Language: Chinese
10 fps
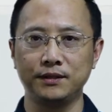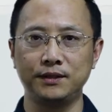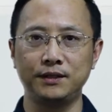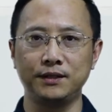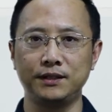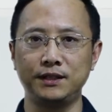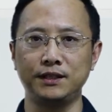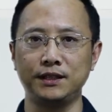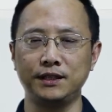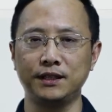进进
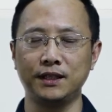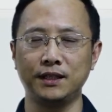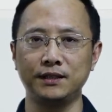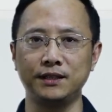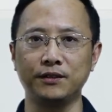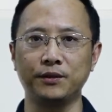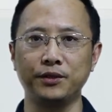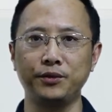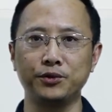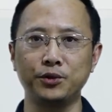行一个结果的
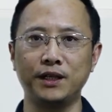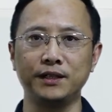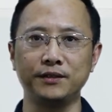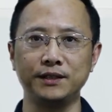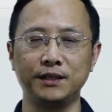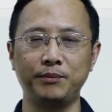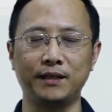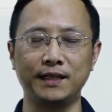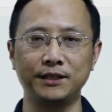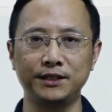运算，有一些表
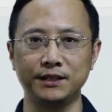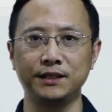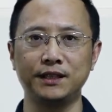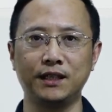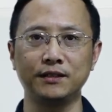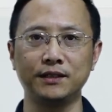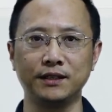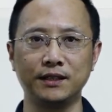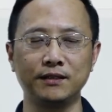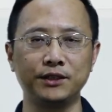达式，然后得
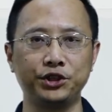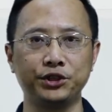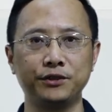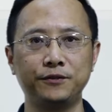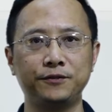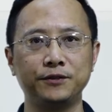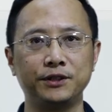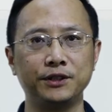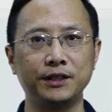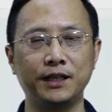到的值赋
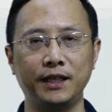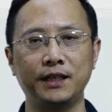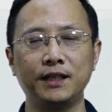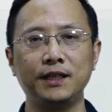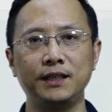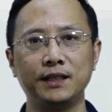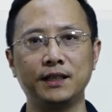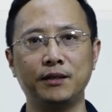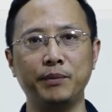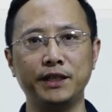值给一
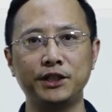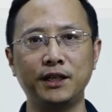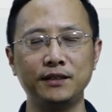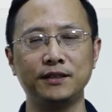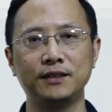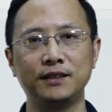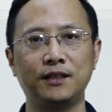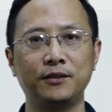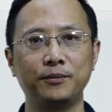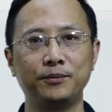个名称，然
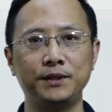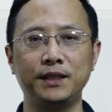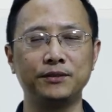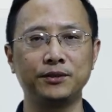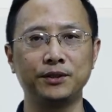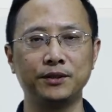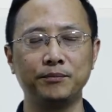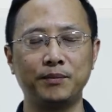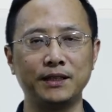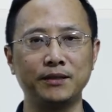后也就是
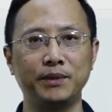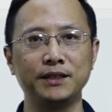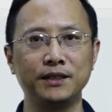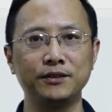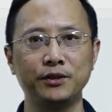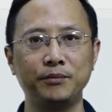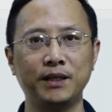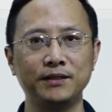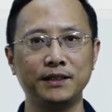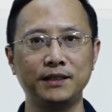把这个名称作为标
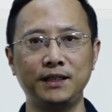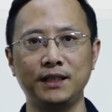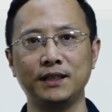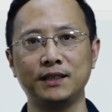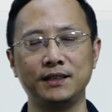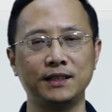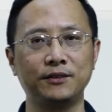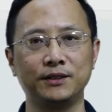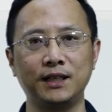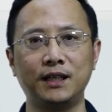签贴在这结
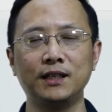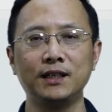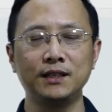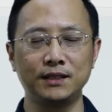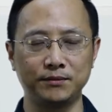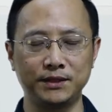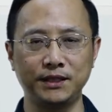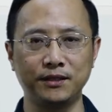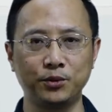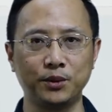果上。那么这
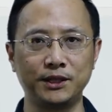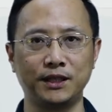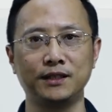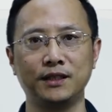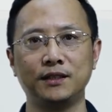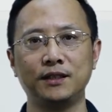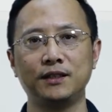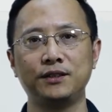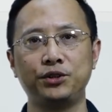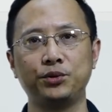个过程呢，
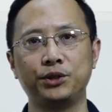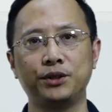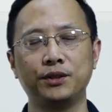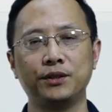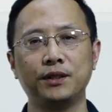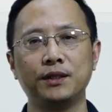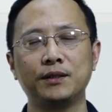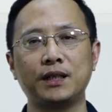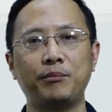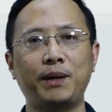就是
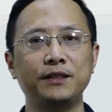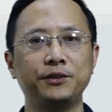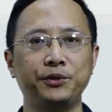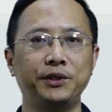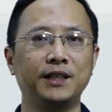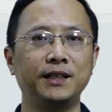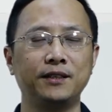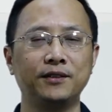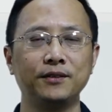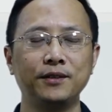在 Python 语言里
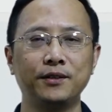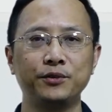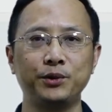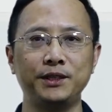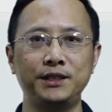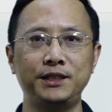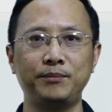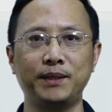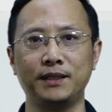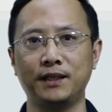头最基
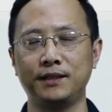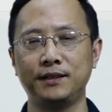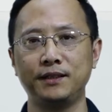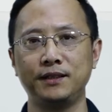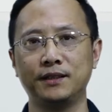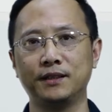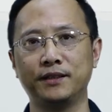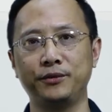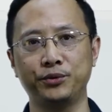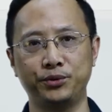本的一个
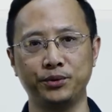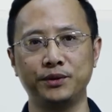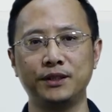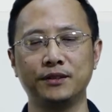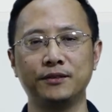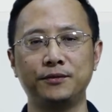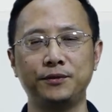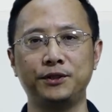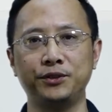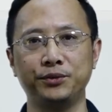语句，叫做赋
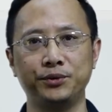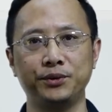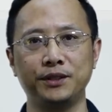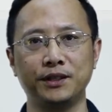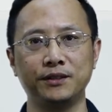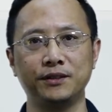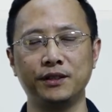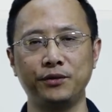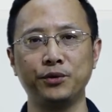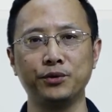值语句，也就是
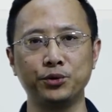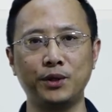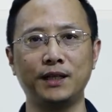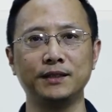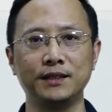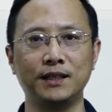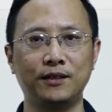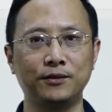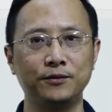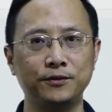运算然
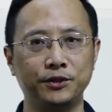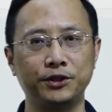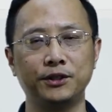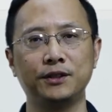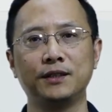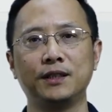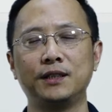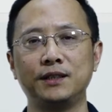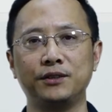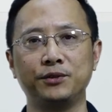后赋值，
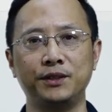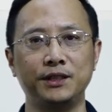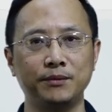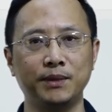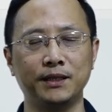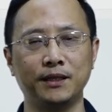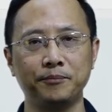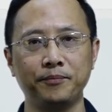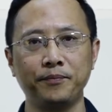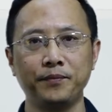这是最基本的。
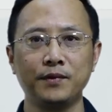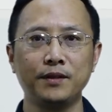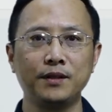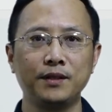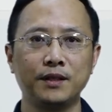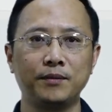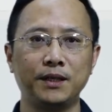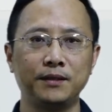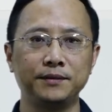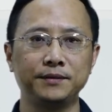那么，